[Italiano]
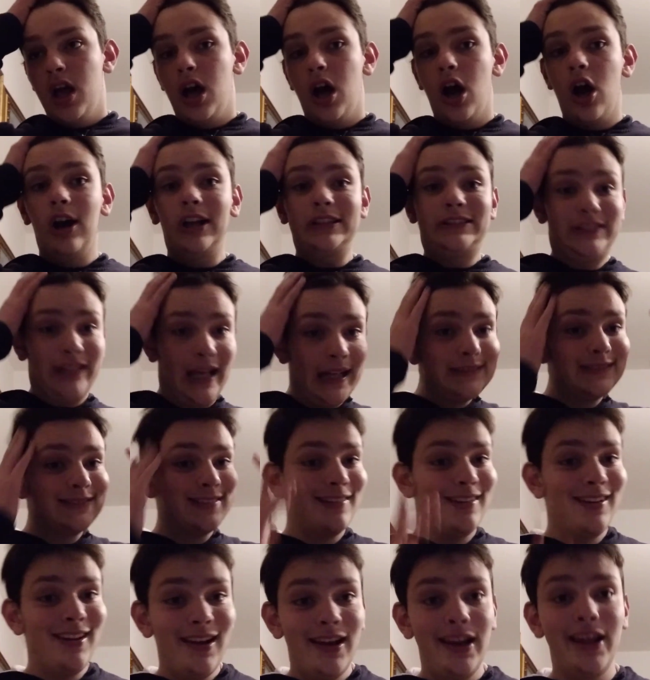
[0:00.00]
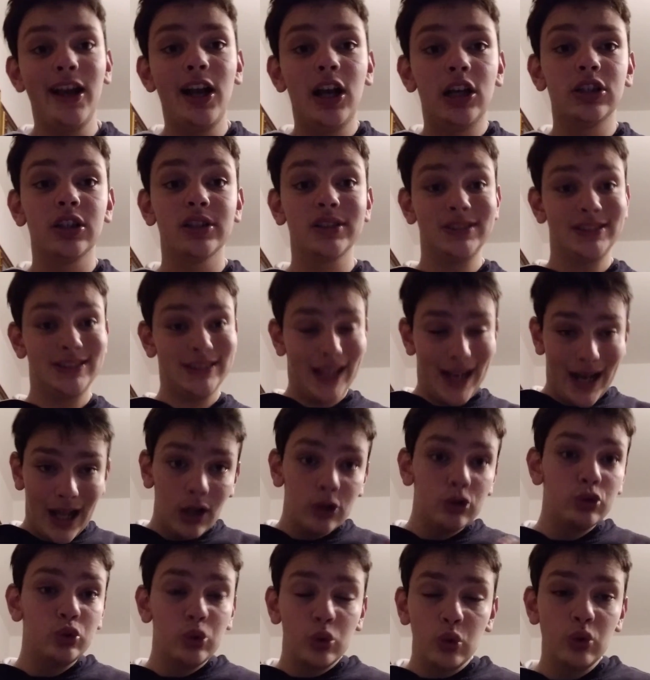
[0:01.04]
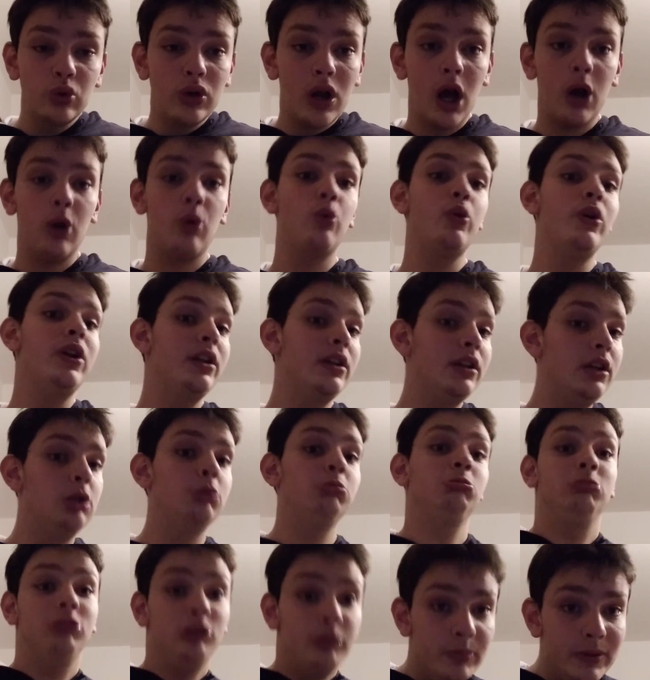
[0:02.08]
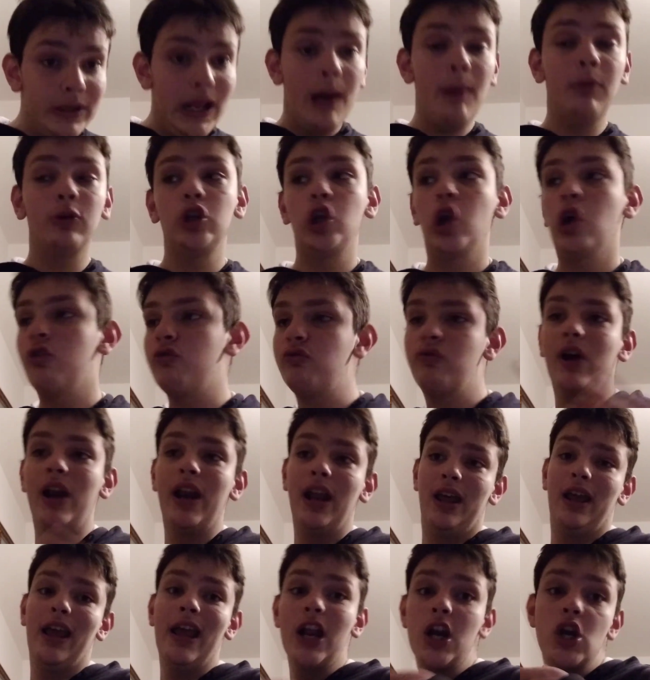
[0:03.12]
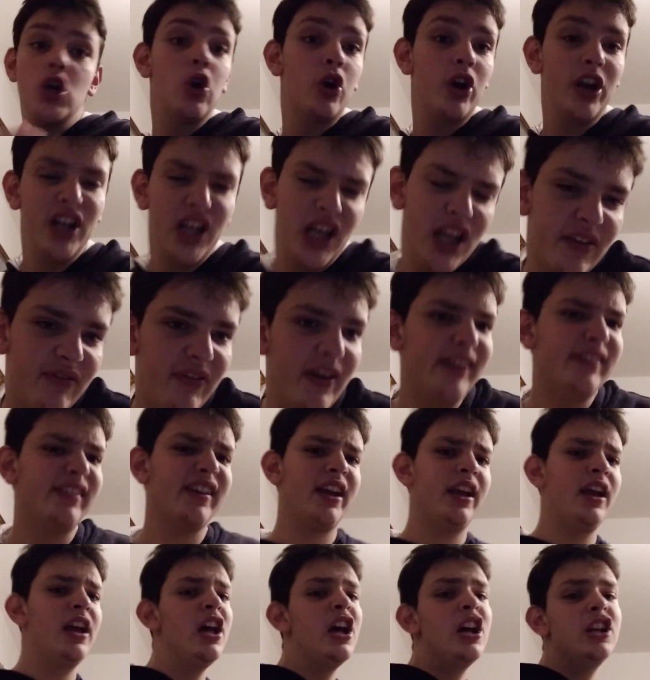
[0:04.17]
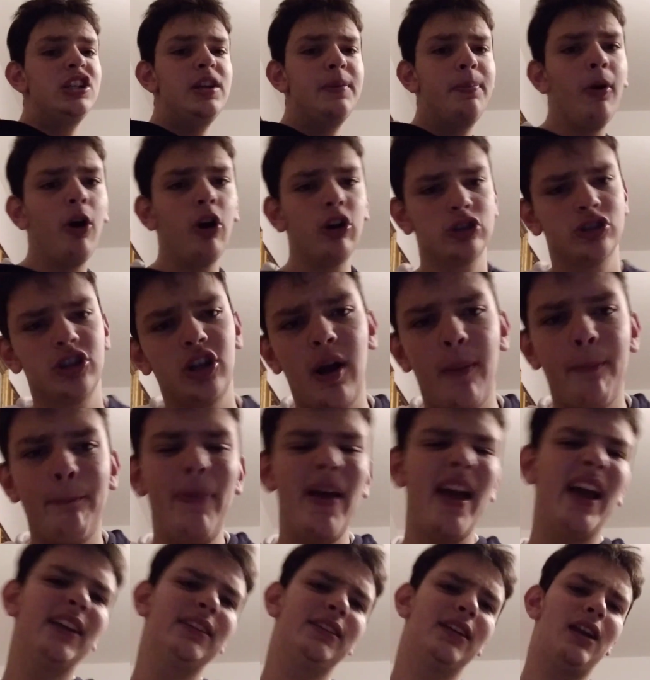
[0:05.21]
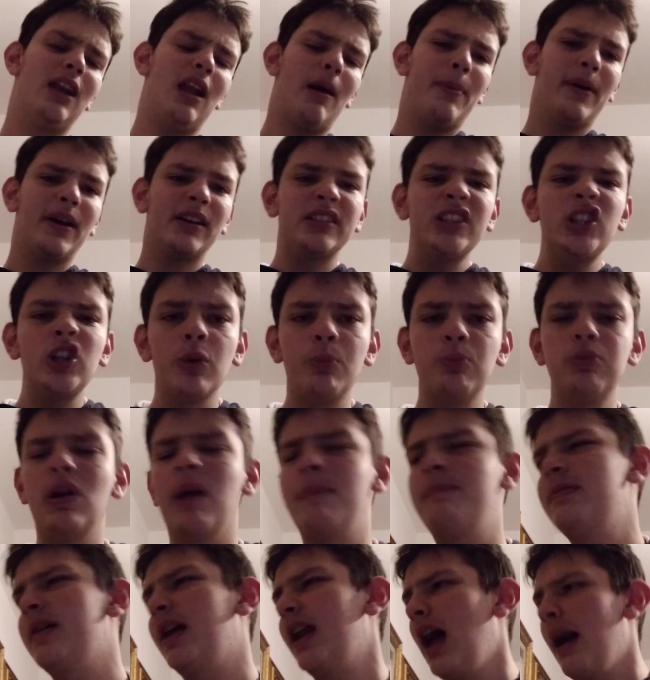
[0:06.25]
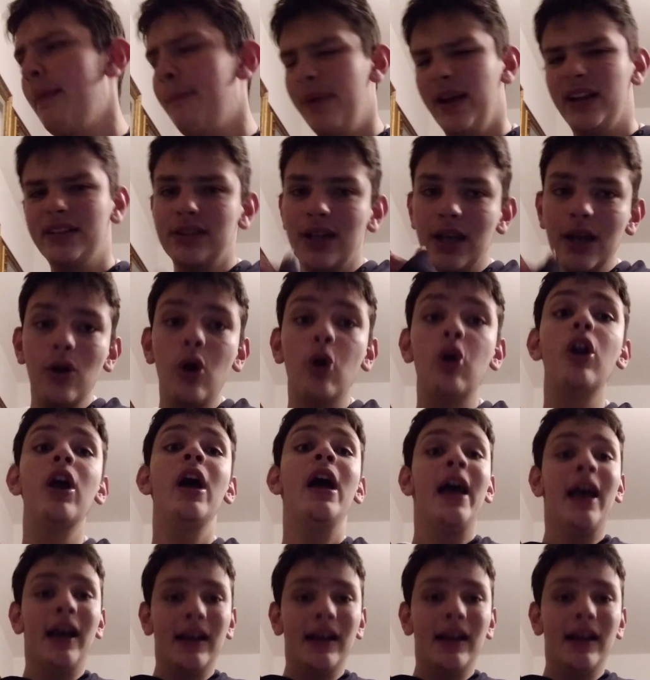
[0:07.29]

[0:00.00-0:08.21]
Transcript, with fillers: Eh, senza di league sarà dura. Quindi Speriamo di non fare errori in difesa che ci portano a perdere la partita oppure a prendere gol.